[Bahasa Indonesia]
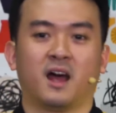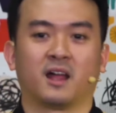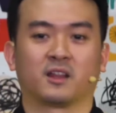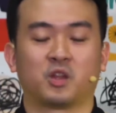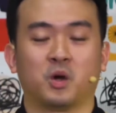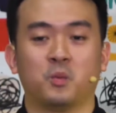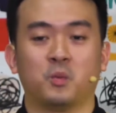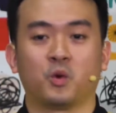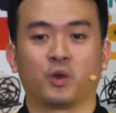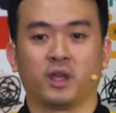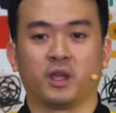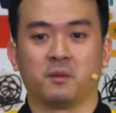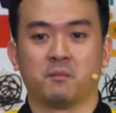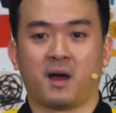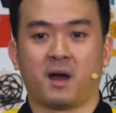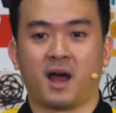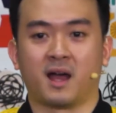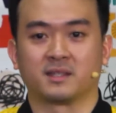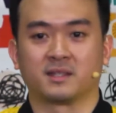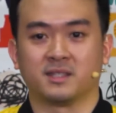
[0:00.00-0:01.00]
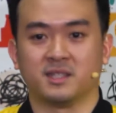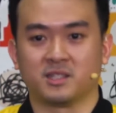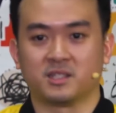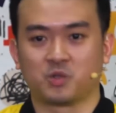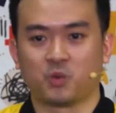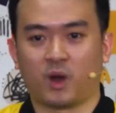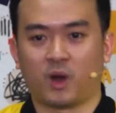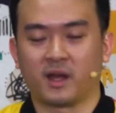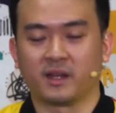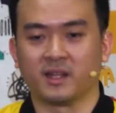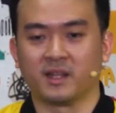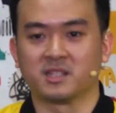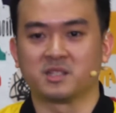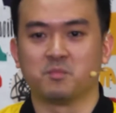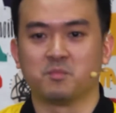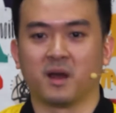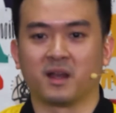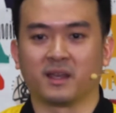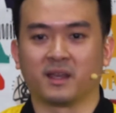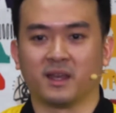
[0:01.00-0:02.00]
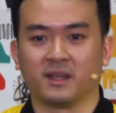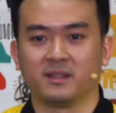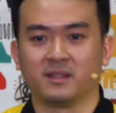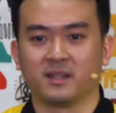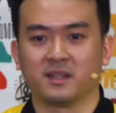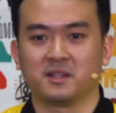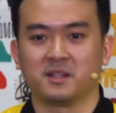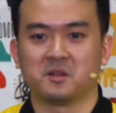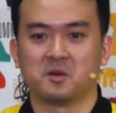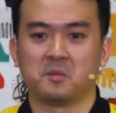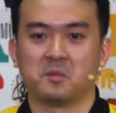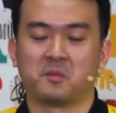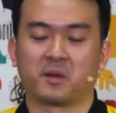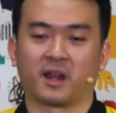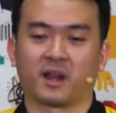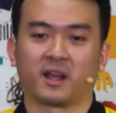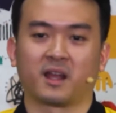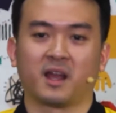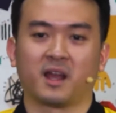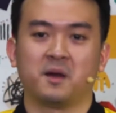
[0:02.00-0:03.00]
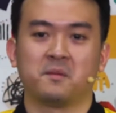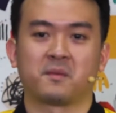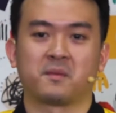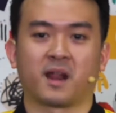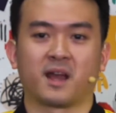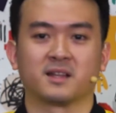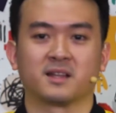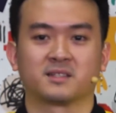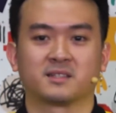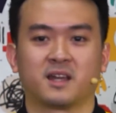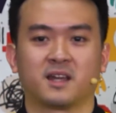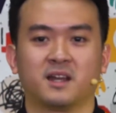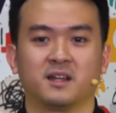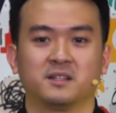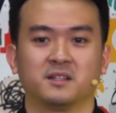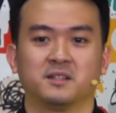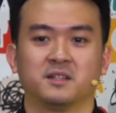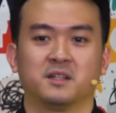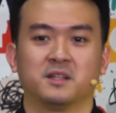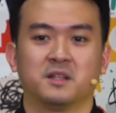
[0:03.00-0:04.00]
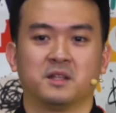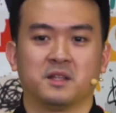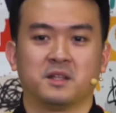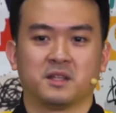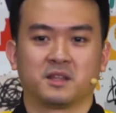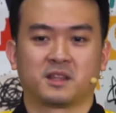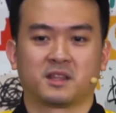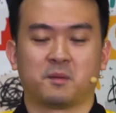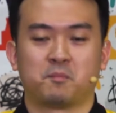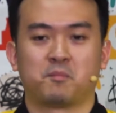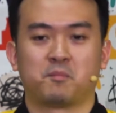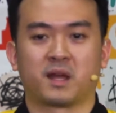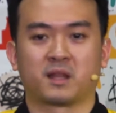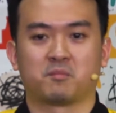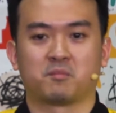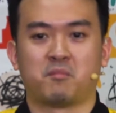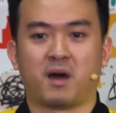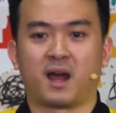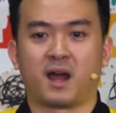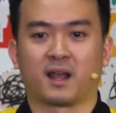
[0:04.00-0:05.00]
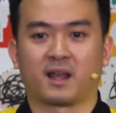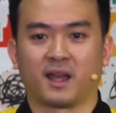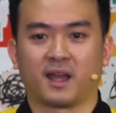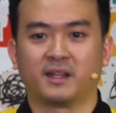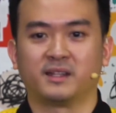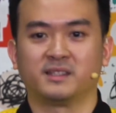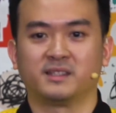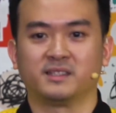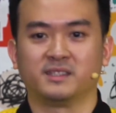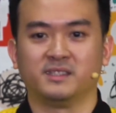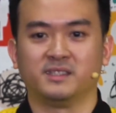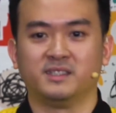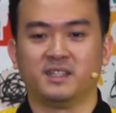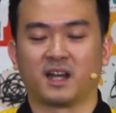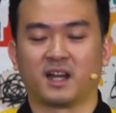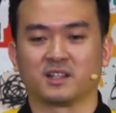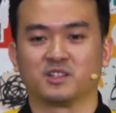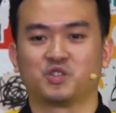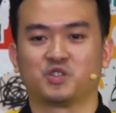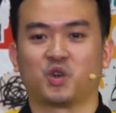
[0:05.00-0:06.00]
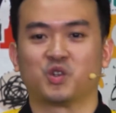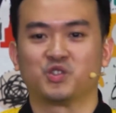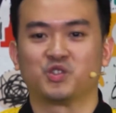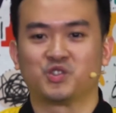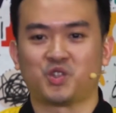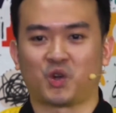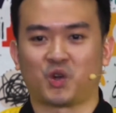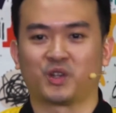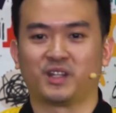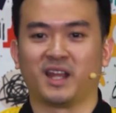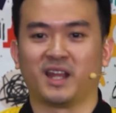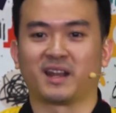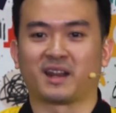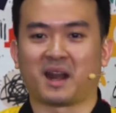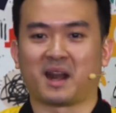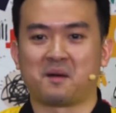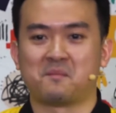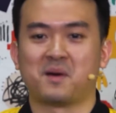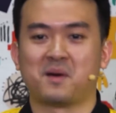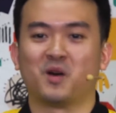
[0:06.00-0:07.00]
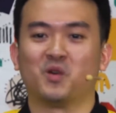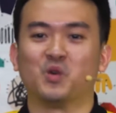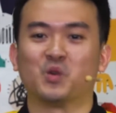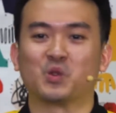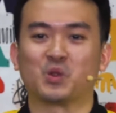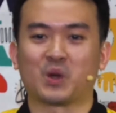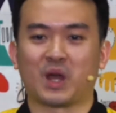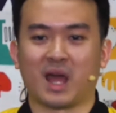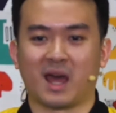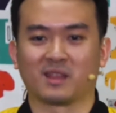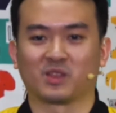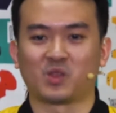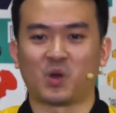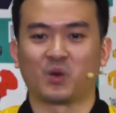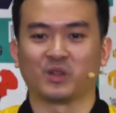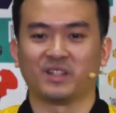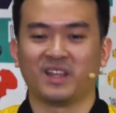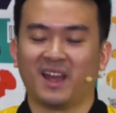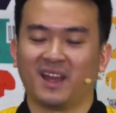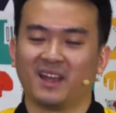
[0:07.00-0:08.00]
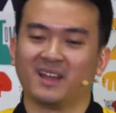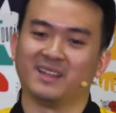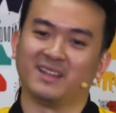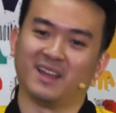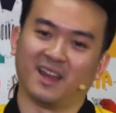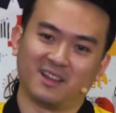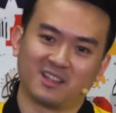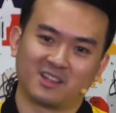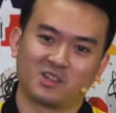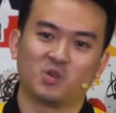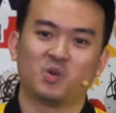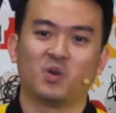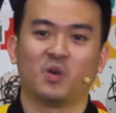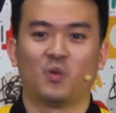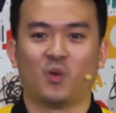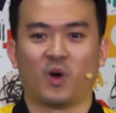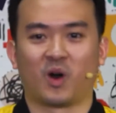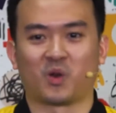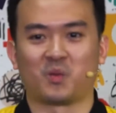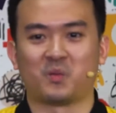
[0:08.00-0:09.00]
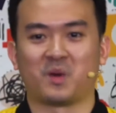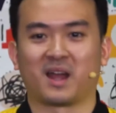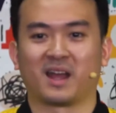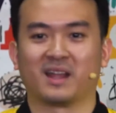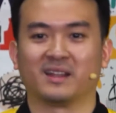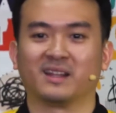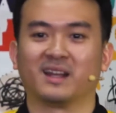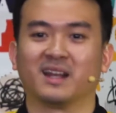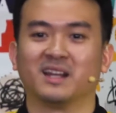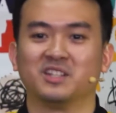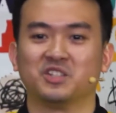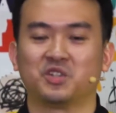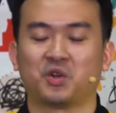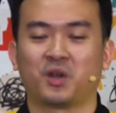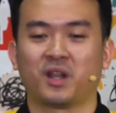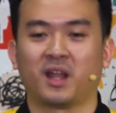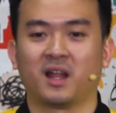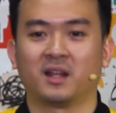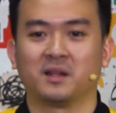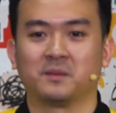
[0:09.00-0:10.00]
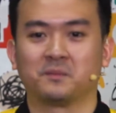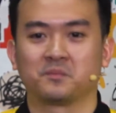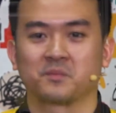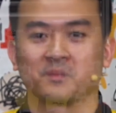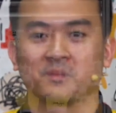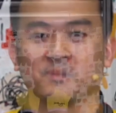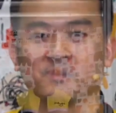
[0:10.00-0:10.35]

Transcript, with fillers: atau mungkin mahasiswa dan sebagainya, mereka merasa tempat makan yang cocok dan ramah untuk kantongnya yaitu warung makan tradisional.